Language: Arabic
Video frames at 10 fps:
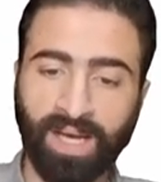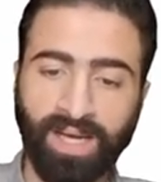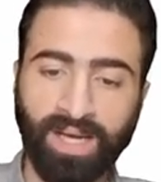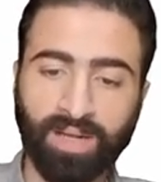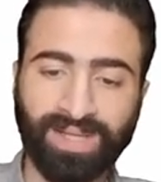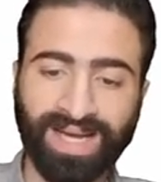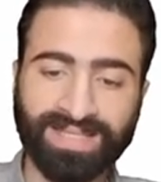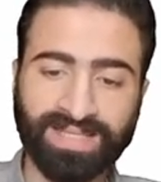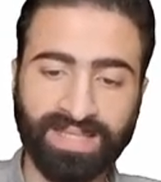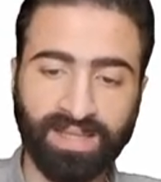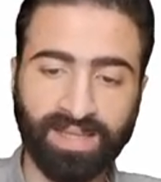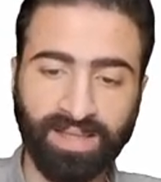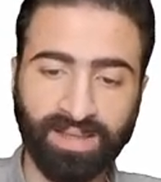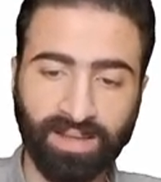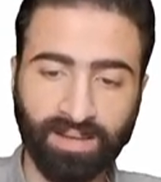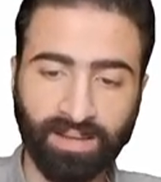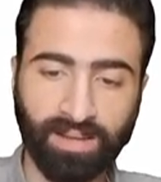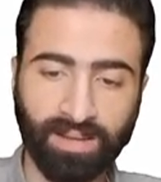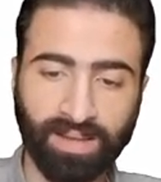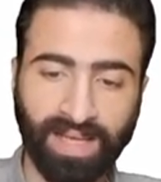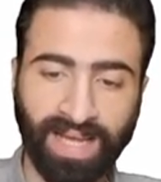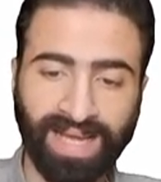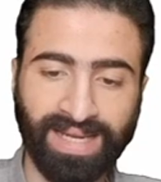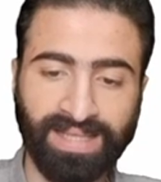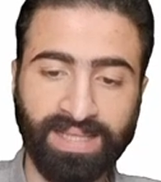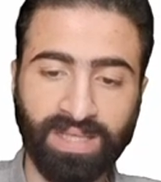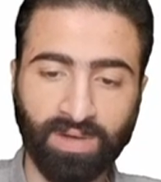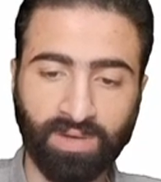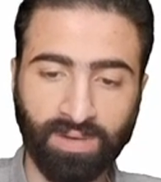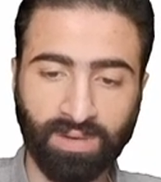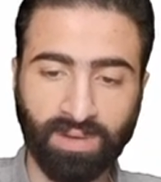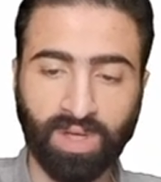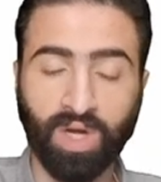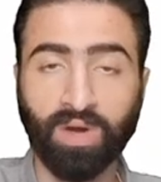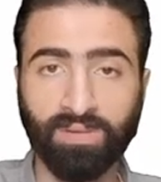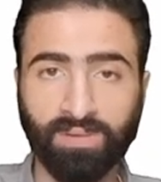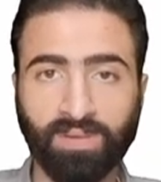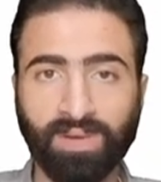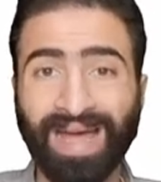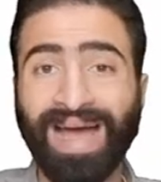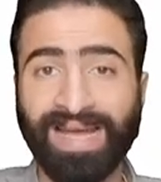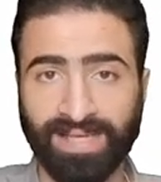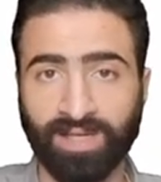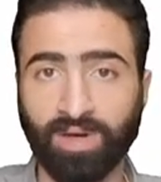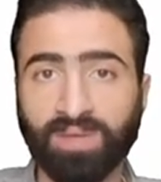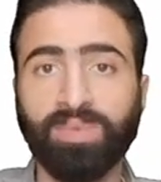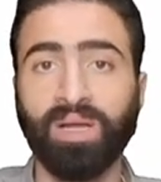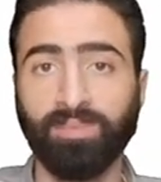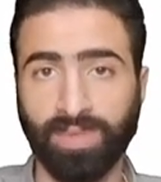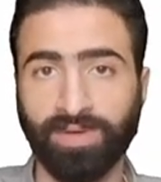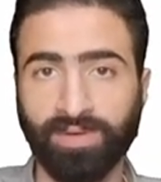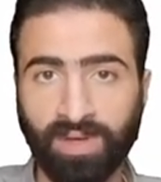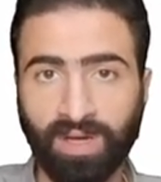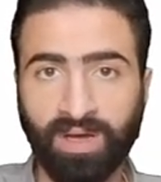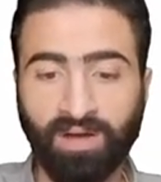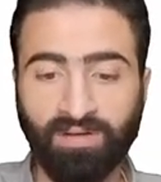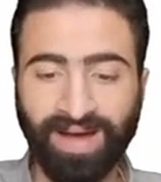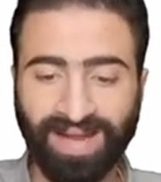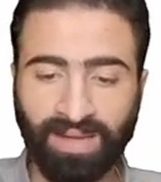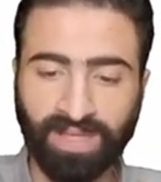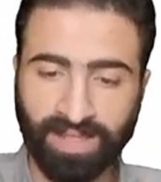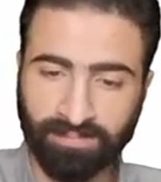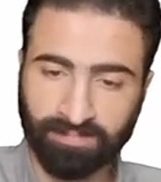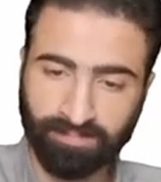احنا دلوقتي عايزين ان احنا نخليه يقرا كارنت عالي كارنت بالامبير فهنعمل ايه